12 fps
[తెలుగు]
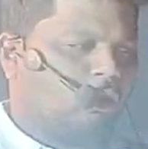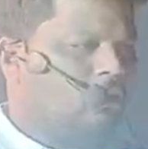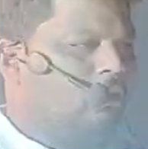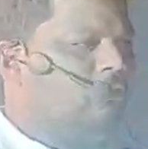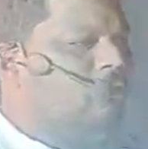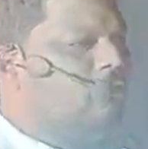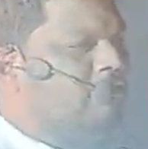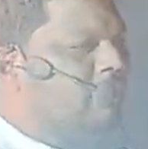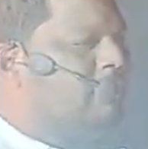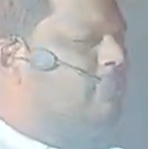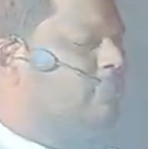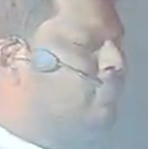త్రోవను
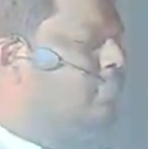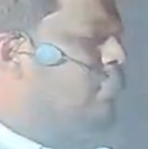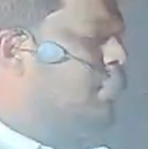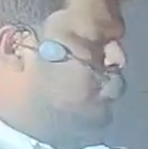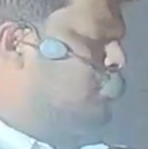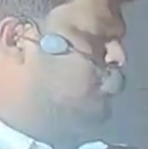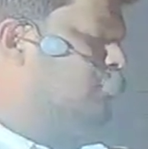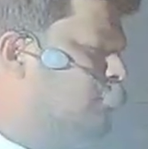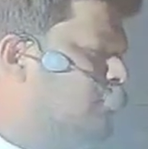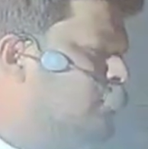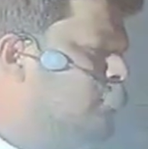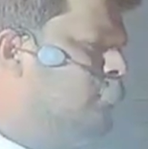తప్పి తిరిగాడు
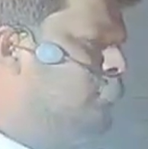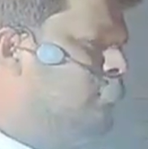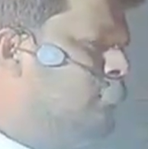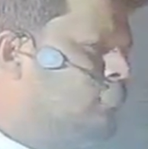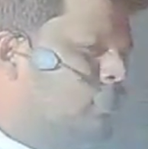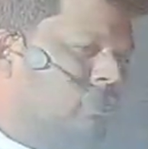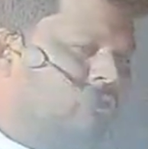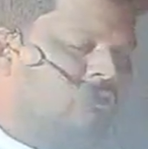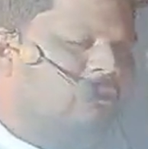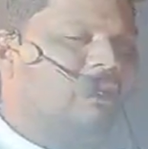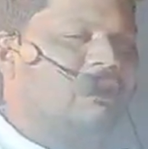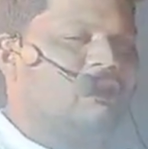
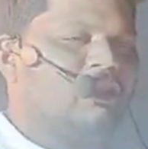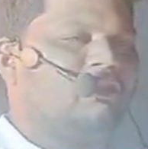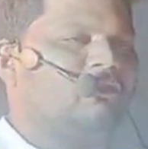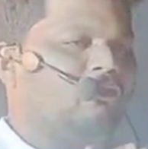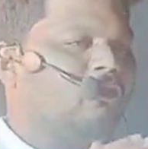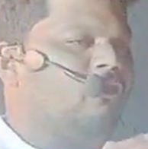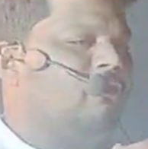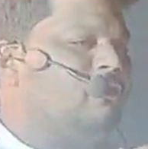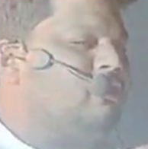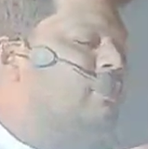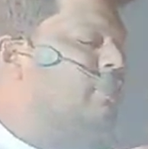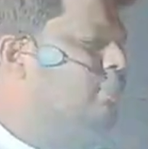తనకు నచ్చిన త్రోవే
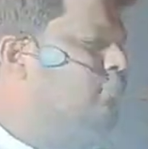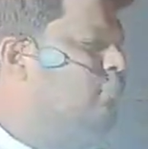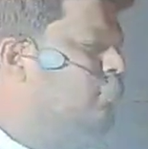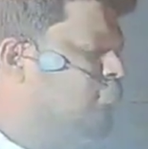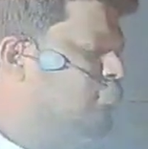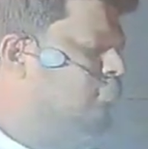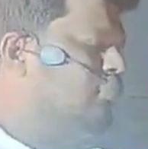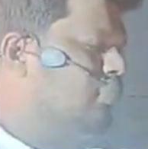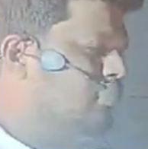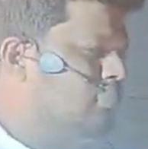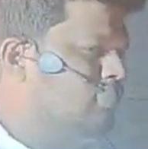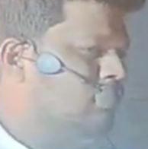సరైంది
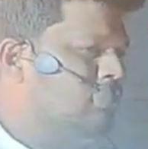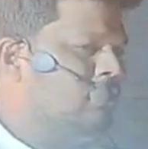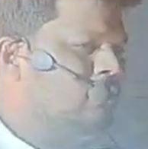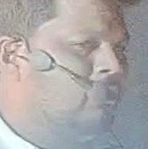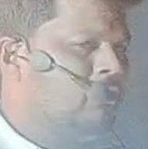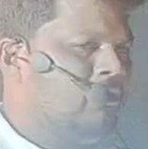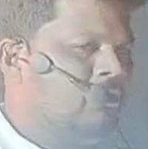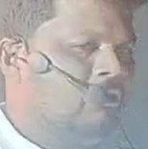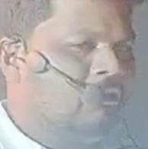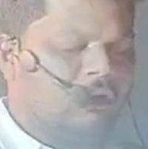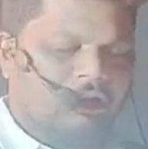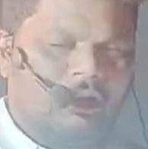అనుకున్నాడు
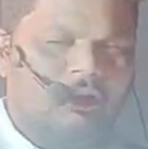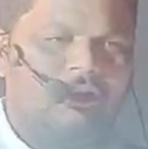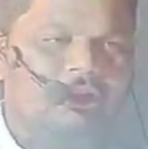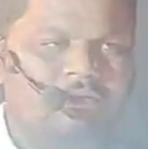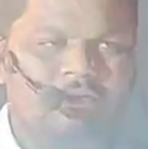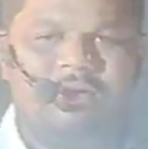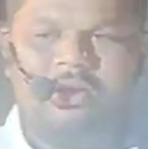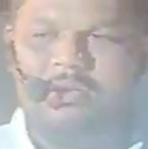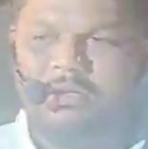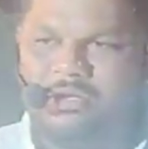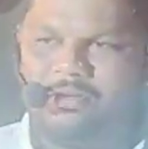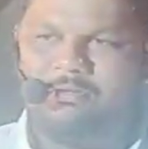నాకు అన్నీ ఉన్నా
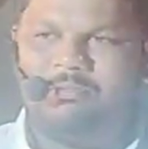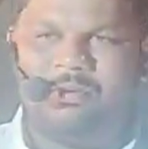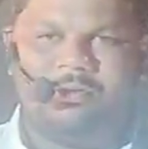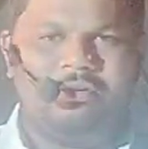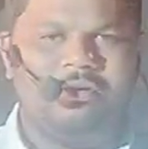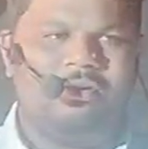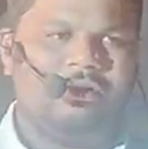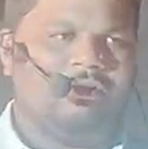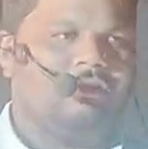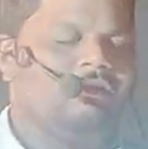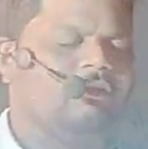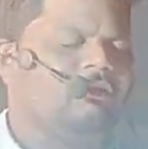ఏ ఇబ్బంది
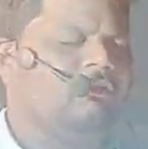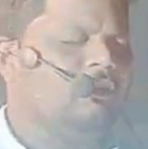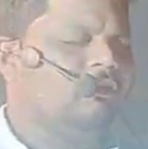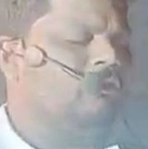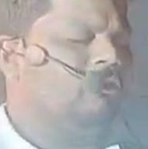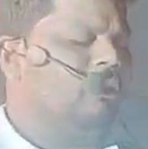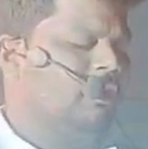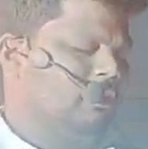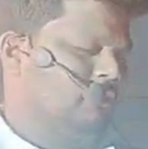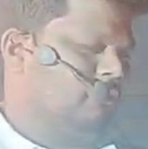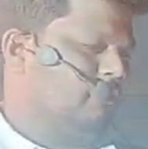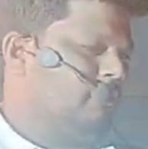లేదనుకుని
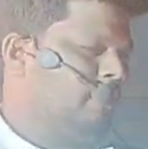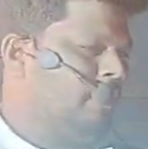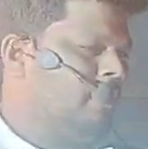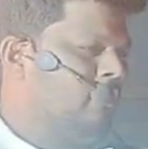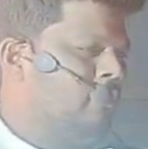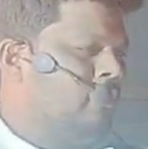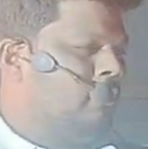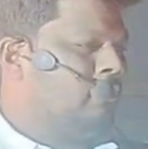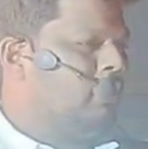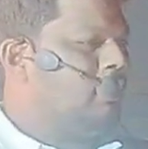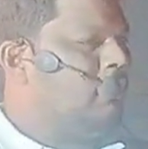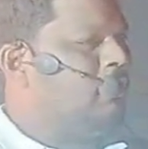వెళ్తున్నాడు
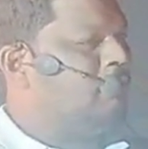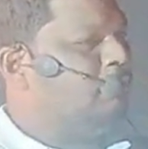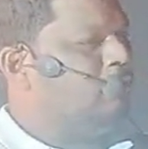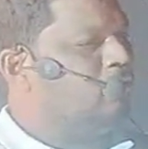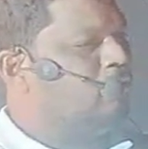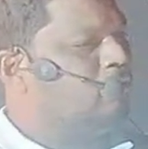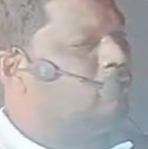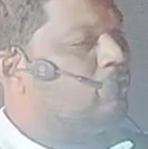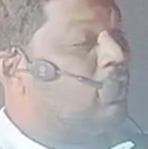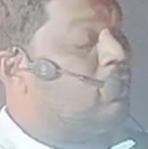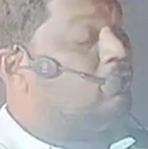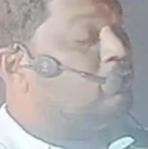కానీ ఇప్పుడు
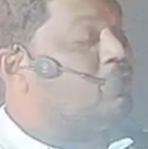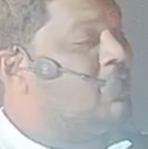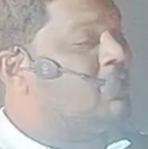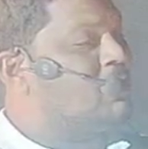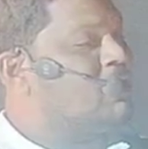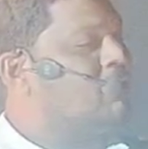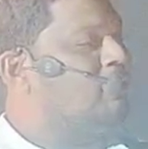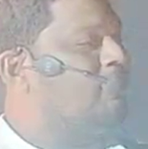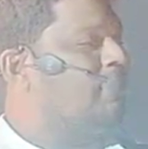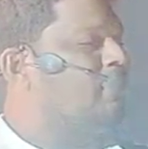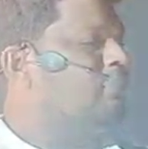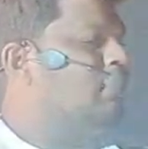తాను చేసిన
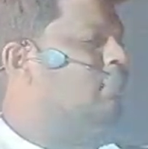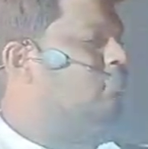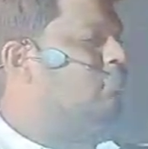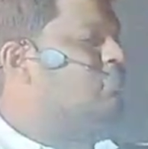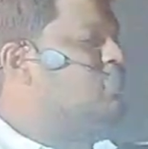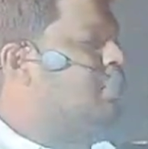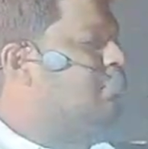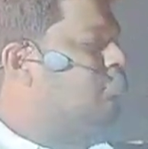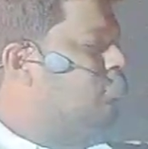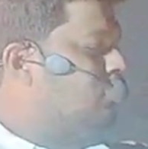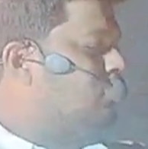పని వలన ఒక శ్రమను